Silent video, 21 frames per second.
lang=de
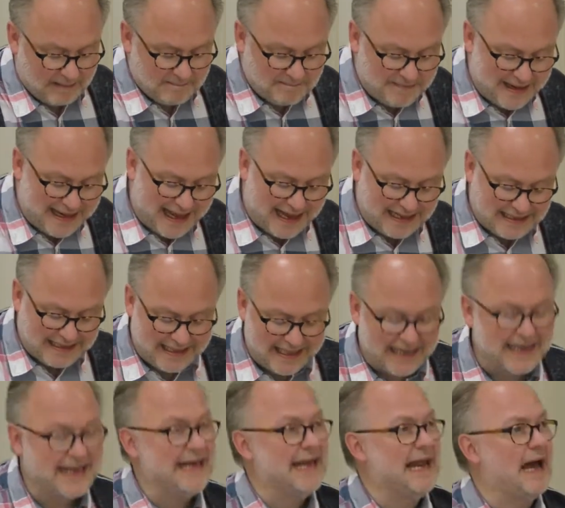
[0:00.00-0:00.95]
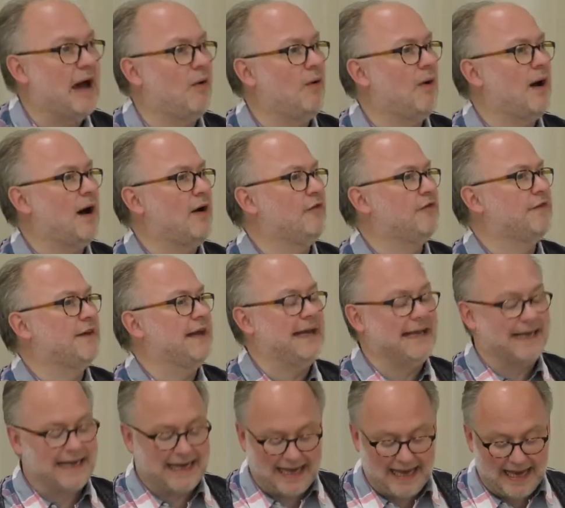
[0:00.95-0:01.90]
Man hat hier genau auf
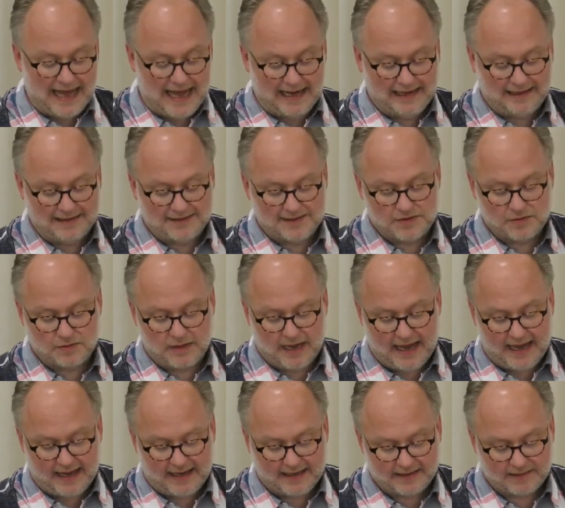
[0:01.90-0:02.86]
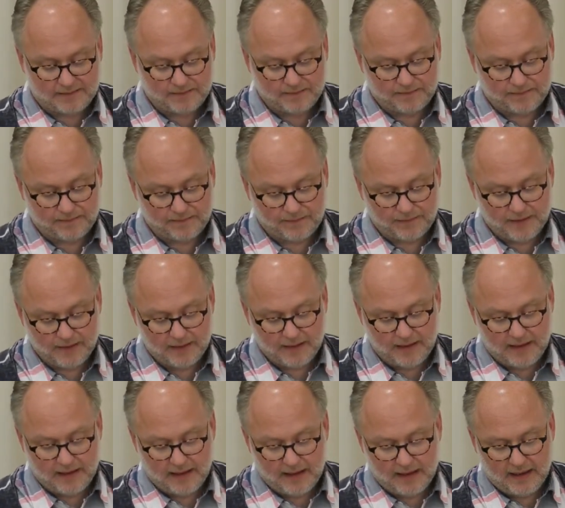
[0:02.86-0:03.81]
den Klang zu achten,
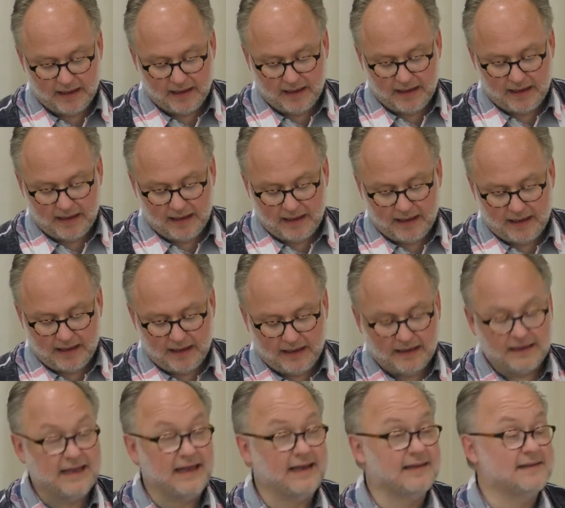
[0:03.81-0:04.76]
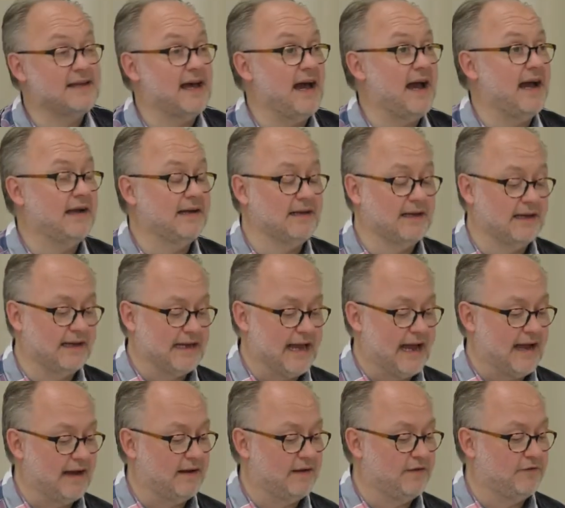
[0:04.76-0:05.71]
der seinen
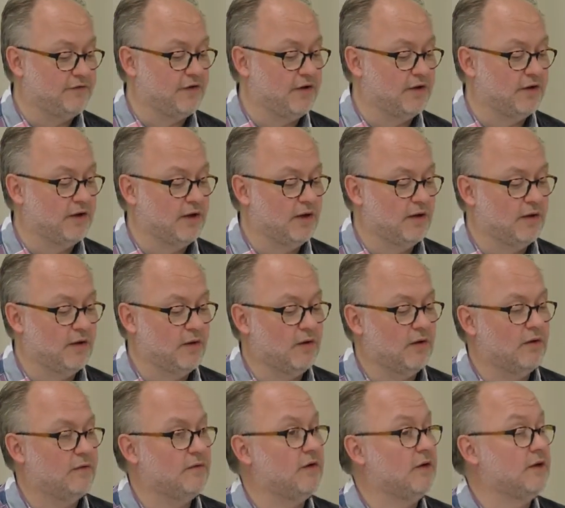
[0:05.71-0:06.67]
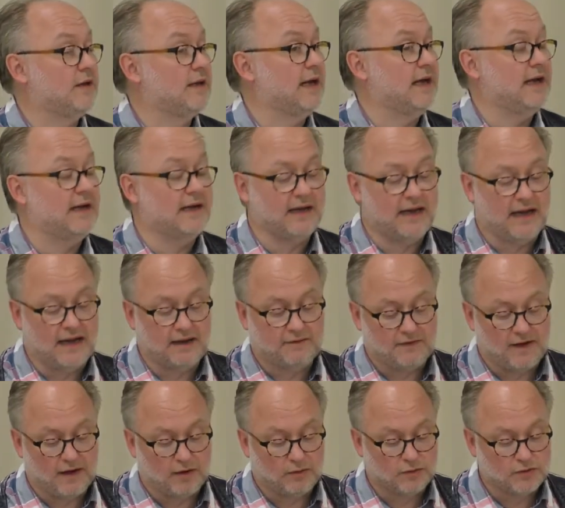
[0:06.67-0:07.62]
Gedanken von, von denen
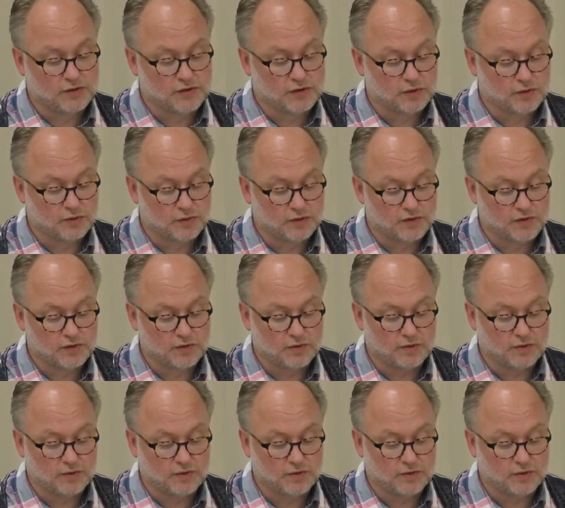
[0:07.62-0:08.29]
etwa Rousseaus